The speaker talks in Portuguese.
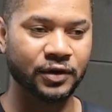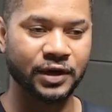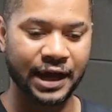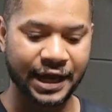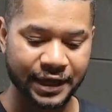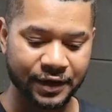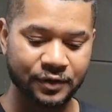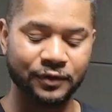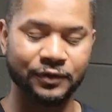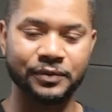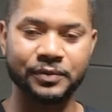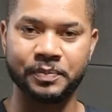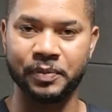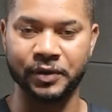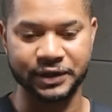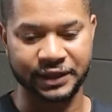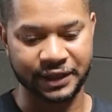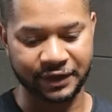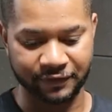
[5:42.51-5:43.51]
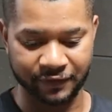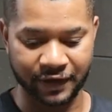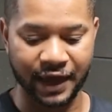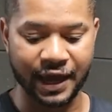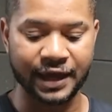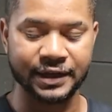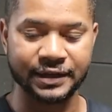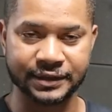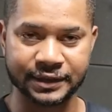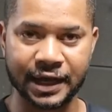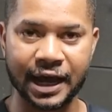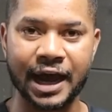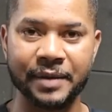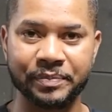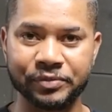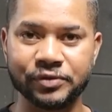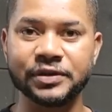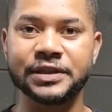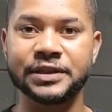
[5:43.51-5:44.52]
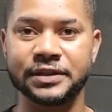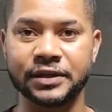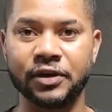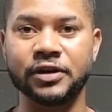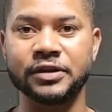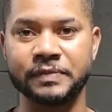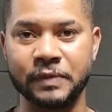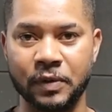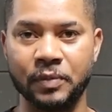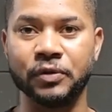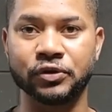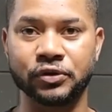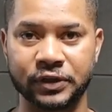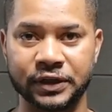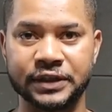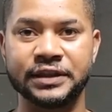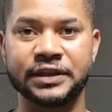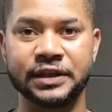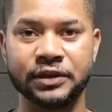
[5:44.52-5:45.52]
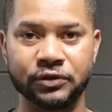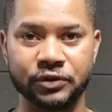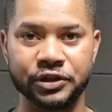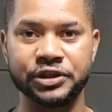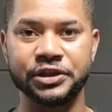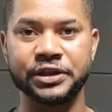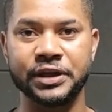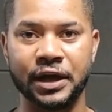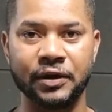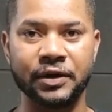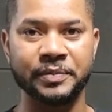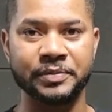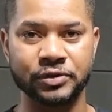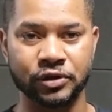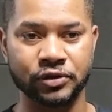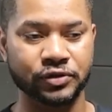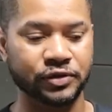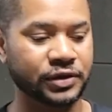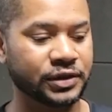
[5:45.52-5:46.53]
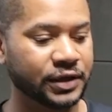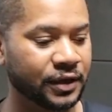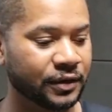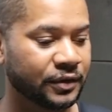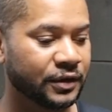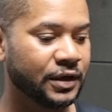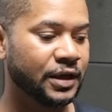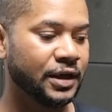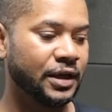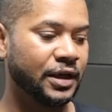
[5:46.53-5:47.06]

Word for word: colocar aí com pode ter vela, escape, tudo esse negócio. Hum. Mas um motor sim original, com é. original.